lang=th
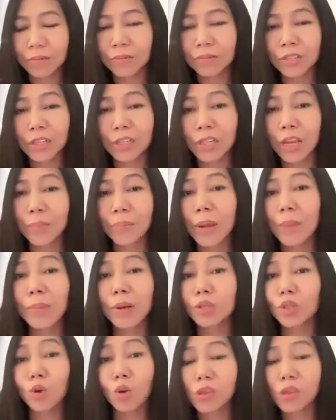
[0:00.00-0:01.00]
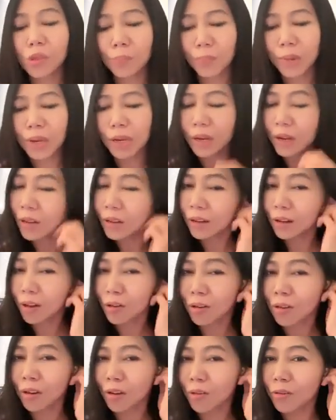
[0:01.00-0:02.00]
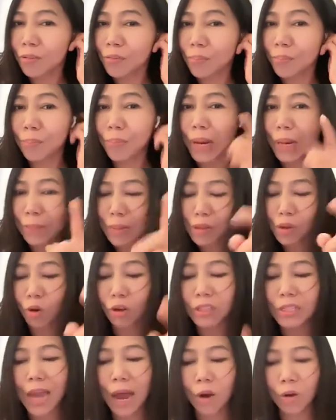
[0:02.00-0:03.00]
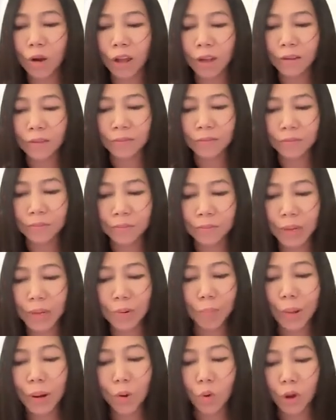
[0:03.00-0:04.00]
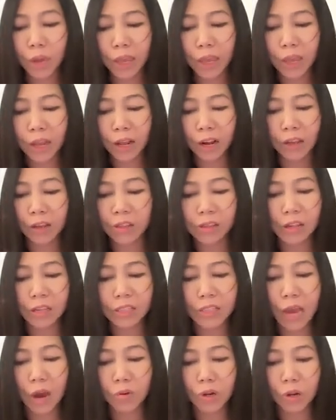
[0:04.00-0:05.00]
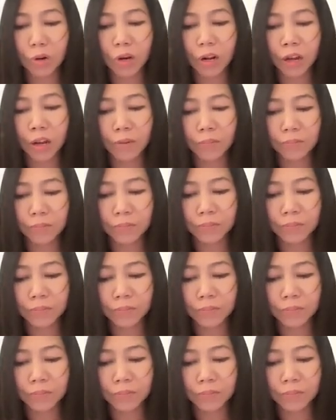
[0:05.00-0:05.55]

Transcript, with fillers: ใช้ใช้ไปมันจะลดสปีดค่ะเราเปลี่ยนมาสองเจ้าละไม่ไม่โอเคเลยสักเจ้าเดียวนะคะ